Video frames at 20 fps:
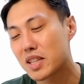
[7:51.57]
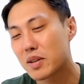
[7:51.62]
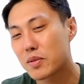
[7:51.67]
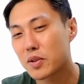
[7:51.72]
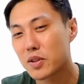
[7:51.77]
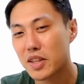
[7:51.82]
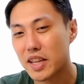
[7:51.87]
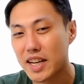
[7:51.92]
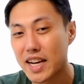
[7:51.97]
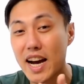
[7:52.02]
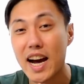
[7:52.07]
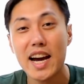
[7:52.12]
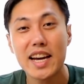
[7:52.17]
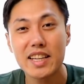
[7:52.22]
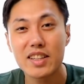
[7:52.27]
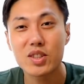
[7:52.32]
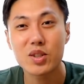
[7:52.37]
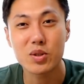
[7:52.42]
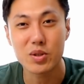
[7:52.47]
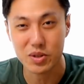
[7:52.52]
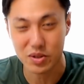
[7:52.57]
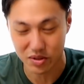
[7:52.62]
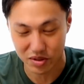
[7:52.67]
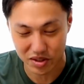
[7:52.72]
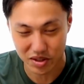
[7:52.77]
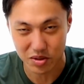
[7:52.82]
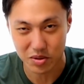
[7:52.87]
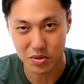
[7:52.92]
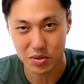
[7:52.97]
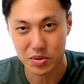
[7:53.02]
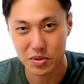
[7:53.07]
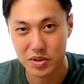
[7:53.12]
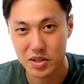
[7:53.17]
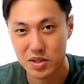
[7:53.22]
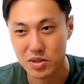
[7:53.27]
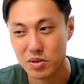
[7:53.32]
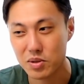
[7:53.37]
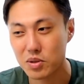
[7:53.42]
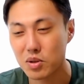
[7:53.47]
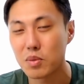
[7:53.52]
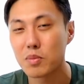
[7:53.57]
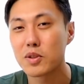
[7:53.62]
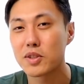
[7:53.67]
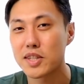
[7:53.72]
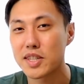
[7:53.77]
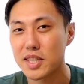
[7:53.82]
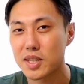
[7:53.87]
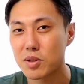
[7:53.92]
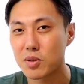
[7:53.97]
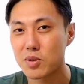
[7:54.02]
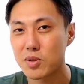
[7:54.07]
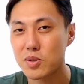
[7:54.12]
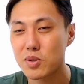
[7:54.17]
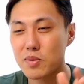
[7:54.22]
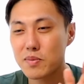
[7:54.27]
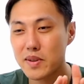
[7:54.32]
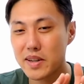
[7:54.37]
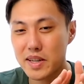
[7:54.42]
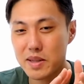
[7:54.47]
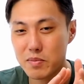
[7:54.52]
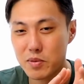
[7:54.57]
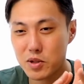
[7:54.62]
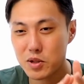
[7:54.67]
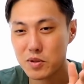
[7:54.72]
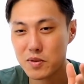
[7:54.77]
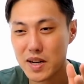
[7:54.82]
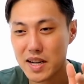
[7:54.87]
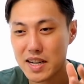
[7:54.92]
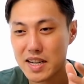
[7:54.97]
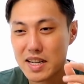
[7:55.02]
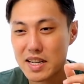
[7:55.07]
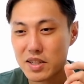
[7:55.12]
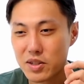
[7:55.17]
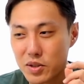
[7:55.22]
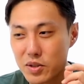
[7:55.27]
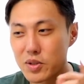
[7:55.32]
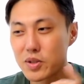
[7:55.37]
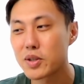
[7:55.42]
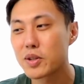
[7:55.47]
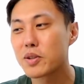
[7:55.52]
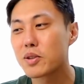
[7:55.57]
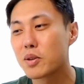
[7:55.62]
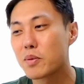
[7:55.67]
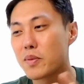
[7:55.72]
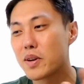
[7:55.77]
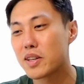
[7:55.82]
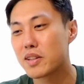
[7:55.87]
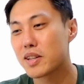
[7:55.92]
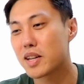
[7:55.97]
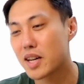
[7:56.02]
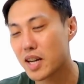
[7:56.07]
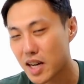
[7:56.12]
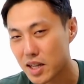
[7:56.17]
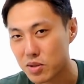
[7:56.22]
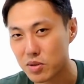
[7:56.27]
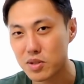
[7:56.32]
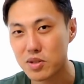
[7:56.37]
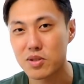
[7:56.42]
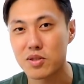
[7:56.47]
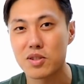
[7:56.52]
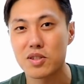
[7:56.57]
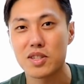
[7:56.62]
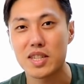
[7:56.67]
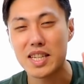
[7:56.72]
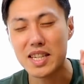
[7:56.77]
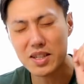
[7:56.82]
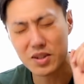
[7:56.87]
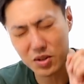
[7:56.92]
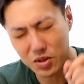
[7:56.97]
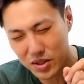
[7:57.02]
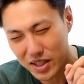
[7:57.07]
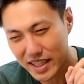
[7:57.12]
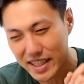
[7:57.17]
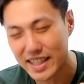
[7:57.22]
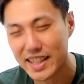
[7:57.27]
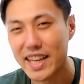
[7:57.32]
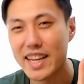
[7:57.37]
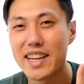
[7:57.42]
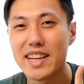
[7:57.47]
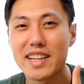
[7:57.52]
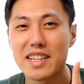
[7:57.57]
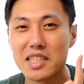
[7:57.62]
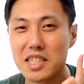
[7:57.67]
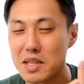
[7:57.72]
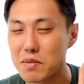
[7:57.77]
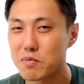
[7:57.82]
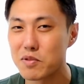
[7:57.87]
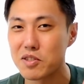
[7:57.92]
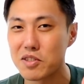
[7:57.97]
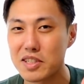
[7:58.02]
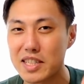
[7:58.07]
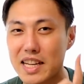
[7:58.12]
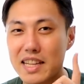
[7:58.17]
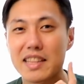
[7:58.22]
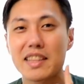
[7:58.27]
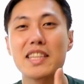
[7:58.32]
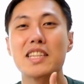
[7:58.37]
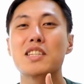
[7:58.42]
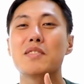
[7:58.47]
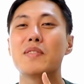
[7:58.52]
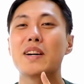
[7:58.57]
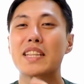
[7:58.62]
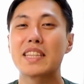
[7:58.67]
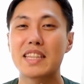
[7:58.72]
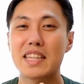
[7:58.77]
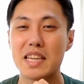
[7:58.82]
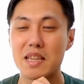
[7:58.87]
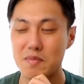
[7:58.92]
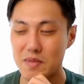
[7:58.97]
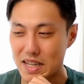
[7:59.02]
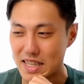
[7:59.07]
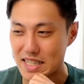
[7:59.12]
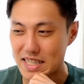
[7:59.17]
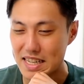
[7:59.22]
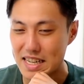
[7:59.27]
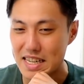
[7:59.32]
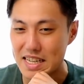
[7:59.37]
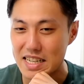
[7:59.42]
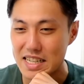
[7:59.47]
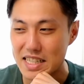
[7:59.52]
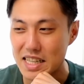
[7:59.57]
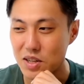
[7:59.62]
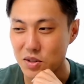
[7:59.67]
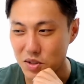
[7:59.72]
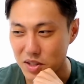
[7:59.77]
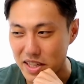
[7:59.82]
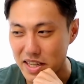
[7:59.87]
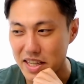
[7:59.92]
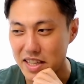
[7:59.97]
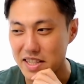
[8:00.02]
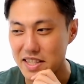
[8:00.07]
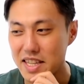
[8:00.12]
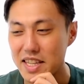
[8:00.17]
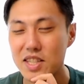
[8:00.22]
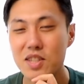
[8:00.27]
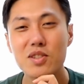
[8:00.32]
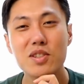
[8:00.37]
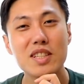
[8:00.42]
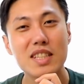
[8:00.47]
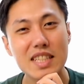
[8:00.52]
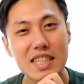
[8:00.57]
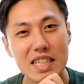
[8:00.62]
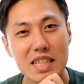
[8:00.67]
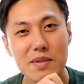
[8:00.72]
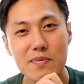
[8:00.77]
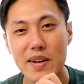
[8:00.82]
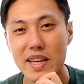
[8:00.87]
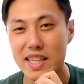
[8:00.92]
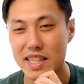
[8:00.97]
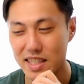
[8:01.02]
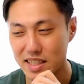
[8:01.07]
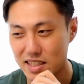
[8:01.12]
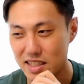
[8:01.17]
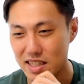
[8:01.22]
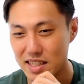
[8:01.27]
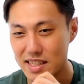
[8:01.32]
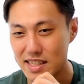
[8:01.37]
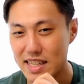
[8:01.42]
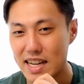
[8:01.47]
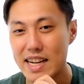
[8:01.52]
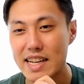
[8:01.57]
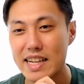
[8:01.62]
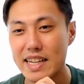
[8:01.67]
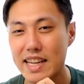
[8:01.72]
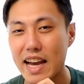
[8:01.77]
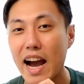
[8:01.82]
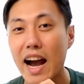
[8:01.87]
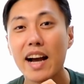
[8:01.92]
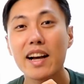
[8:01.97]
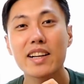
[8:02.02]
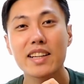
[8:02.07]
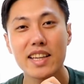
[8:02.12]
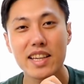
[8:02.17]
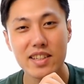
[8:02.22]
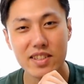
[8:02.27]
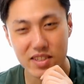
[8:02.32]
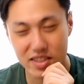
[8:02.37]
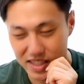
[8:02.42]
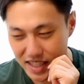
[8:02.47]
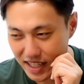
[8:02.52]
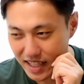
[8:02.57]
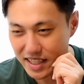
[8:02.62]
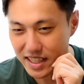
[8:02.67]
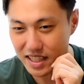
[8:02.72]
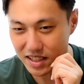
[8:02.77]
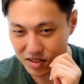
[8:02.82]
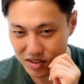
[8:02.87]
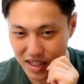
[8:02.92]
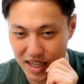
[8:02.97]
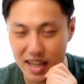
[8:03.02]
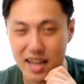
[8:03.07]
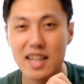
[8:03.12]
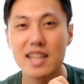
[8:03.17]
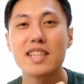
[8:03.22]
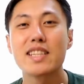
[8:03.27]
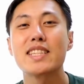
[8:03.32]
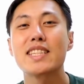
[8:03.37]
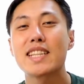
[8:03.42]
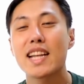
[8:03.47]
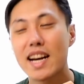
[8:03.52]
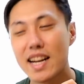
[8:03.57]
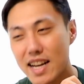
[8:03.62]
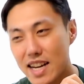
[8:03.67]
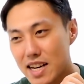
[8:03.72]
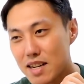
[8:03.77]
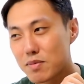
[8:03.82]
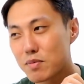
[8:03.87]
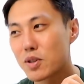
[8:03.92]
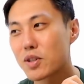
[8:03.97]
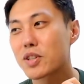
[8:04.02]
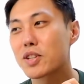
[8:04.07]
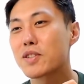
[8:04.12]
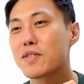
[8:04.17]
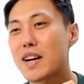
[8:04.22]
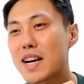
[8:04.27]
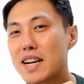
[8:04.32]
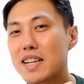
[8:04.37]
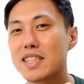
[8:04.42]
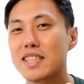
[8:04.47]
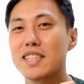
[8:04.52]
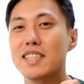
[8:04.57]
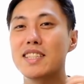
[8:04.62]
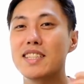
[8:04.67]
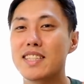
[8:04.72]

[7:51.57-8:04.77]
たもので会員登録っていう風にすると思うんですけどその場合僕は Google のメールアドレス1個だけで全部やってしまっていますなのでセキュリティ面だったり誰かにハッキングされたりとかしたら僕は人